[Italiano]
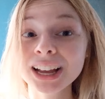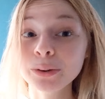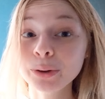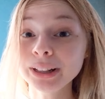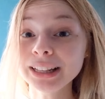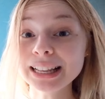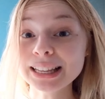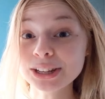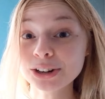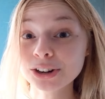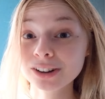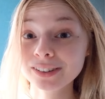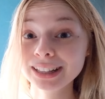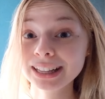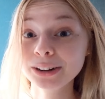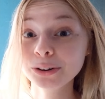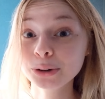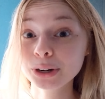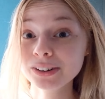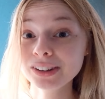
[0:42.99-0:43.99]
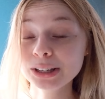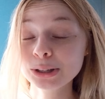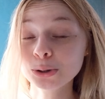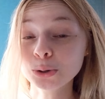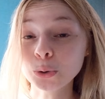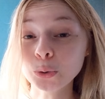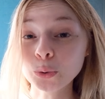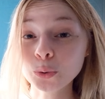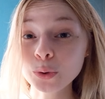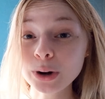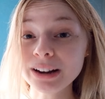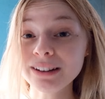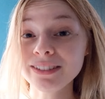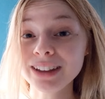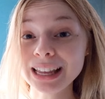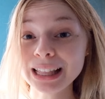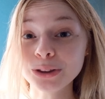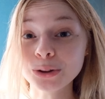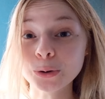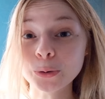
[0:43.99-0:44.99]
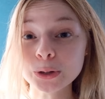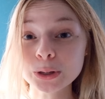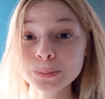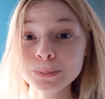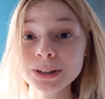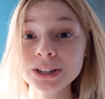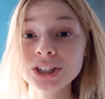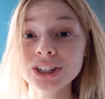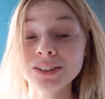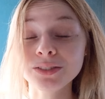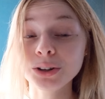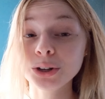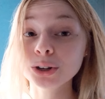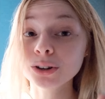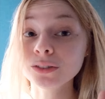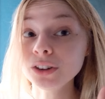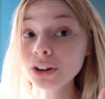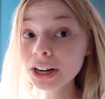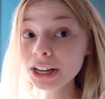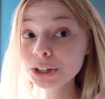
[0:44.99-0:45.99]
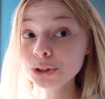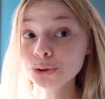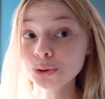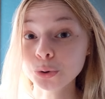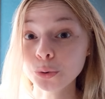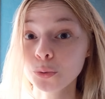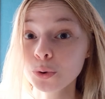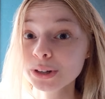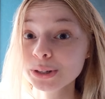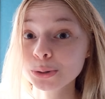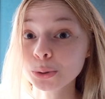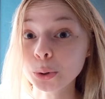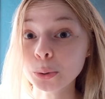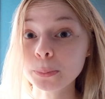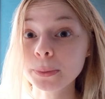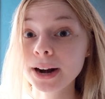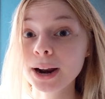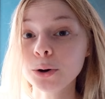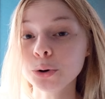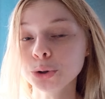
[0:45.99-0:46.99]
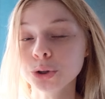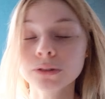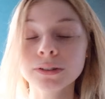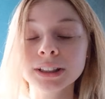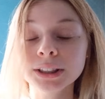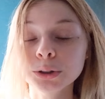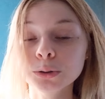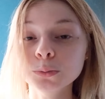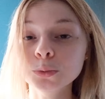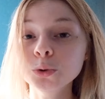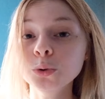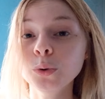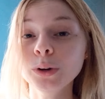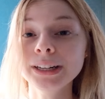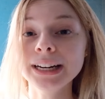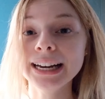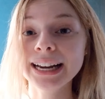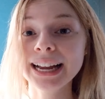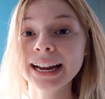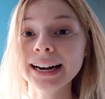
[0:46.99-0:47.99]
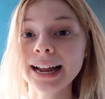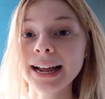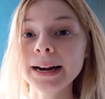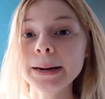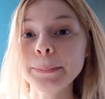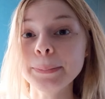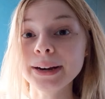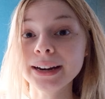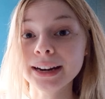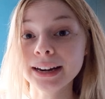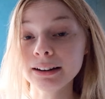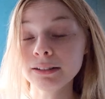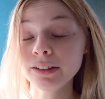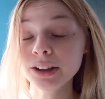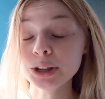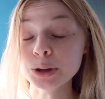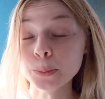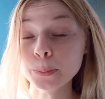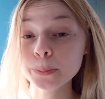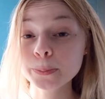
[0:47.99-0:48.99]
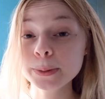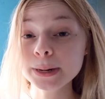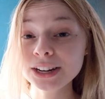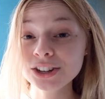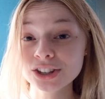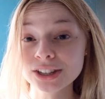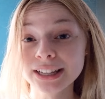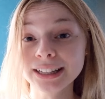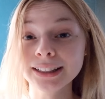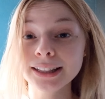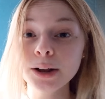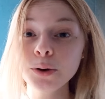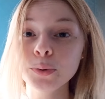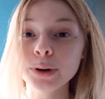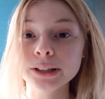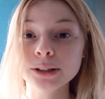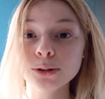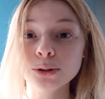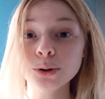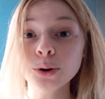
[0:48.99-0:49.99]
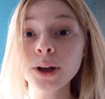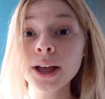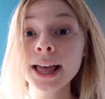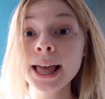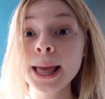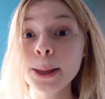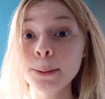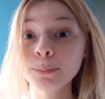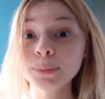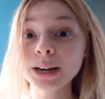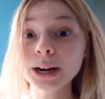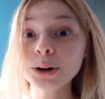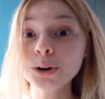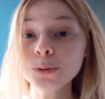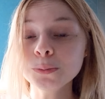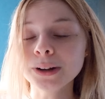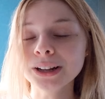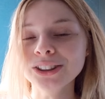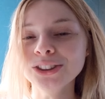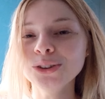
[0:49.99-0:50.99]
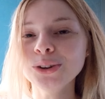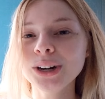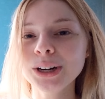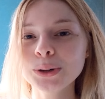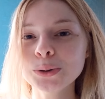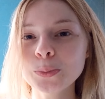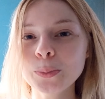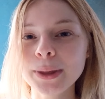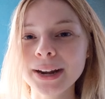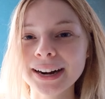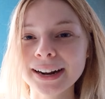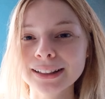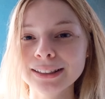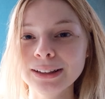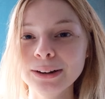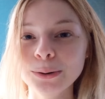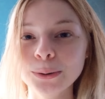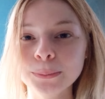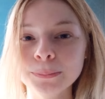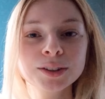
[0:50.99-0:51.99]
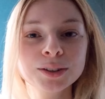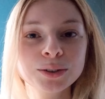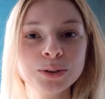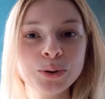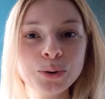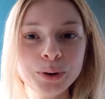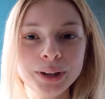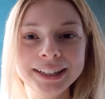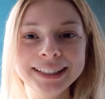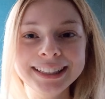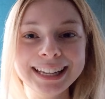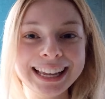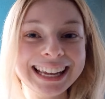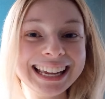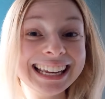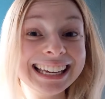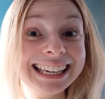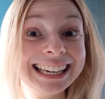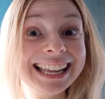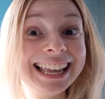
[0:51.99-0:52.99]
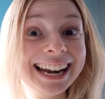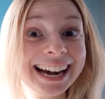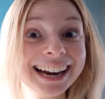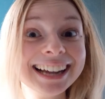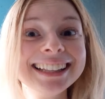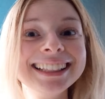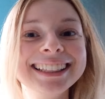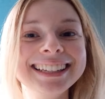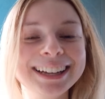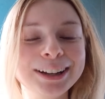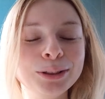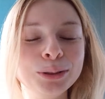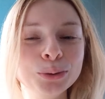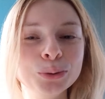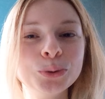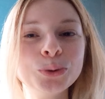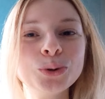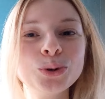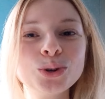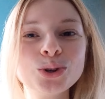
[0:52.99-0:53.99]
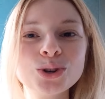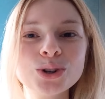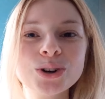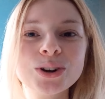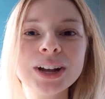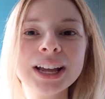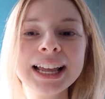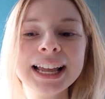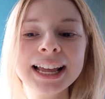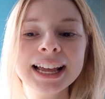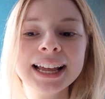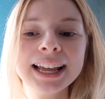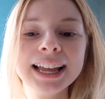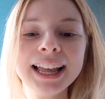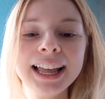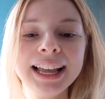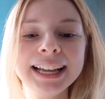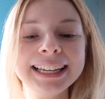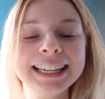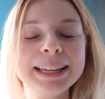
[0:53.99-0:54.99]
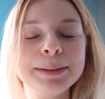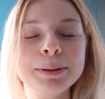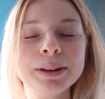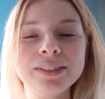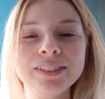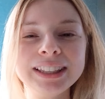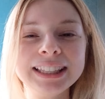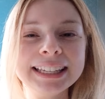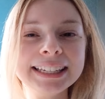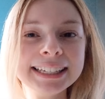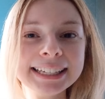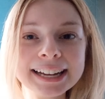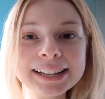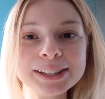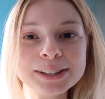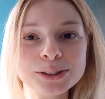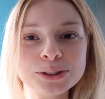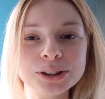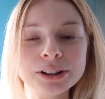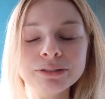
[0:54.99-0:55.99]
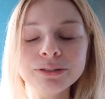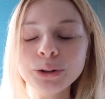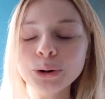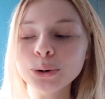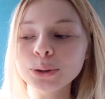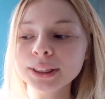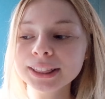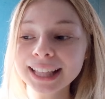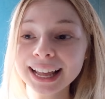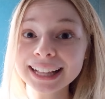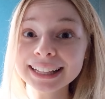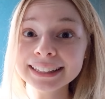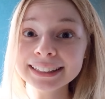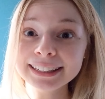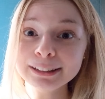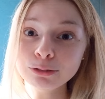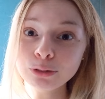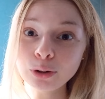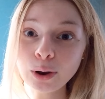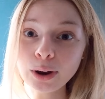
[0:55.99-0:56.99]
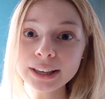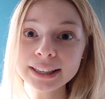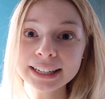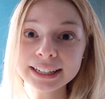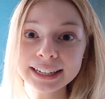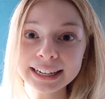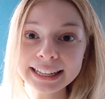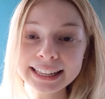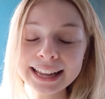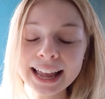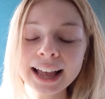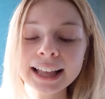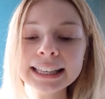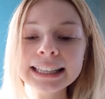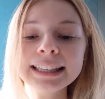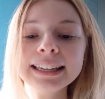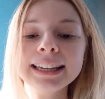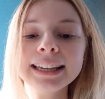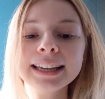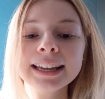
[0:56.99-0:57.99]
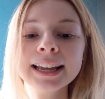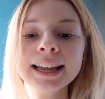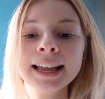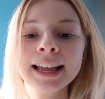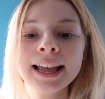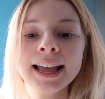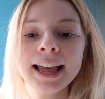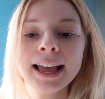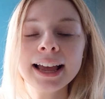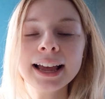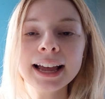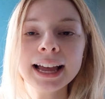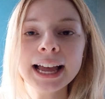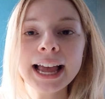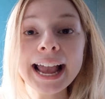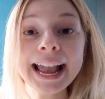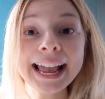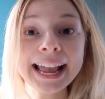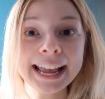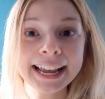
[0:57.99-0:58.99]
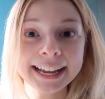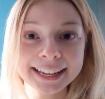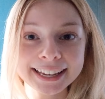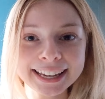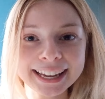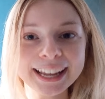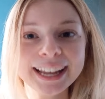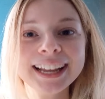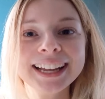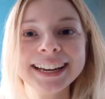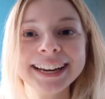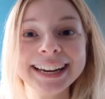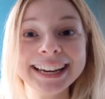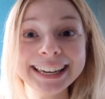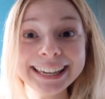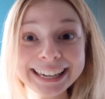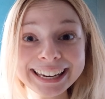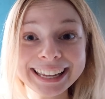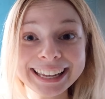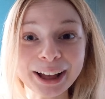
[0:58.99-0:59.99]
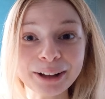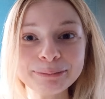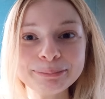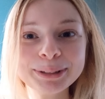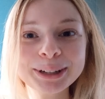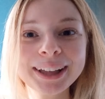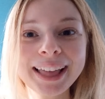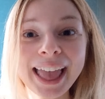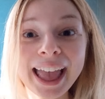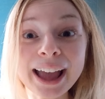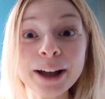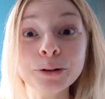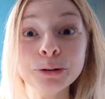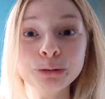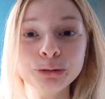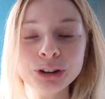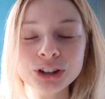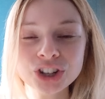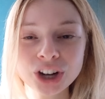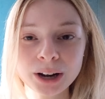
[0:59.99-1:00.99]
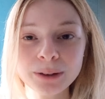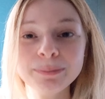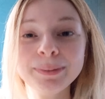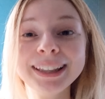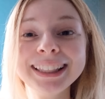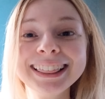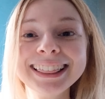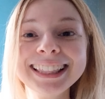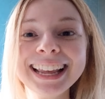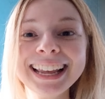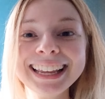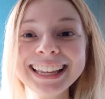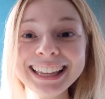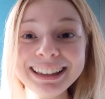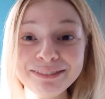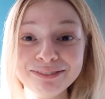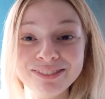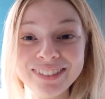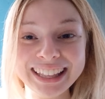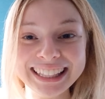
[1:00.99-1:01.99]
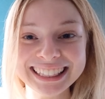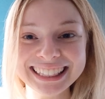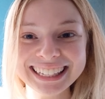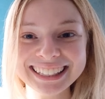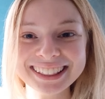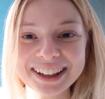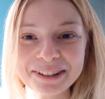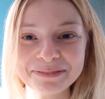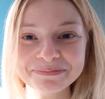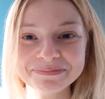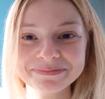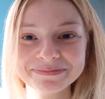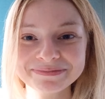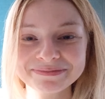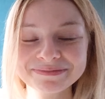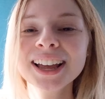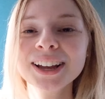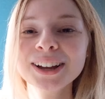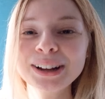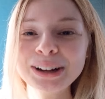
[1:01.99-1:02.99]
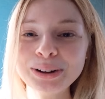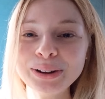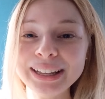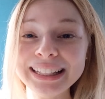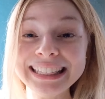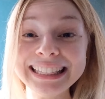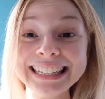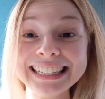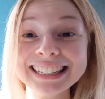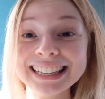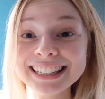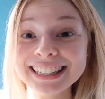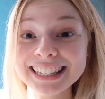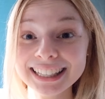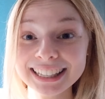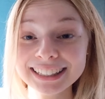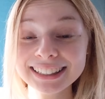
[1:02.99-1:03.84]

Quindi se non avete ancora visto quel video specifico ve lo lascio qua sopra, lo trovate comunque nel canale perché il video precedente a questo mi raccomando recuperatelo. Quindi il grande annuncio eh, che mi avete chiesto davvero tante volte negli anni eh, è che Liam è ufficialmente in vendita. Quindi se siete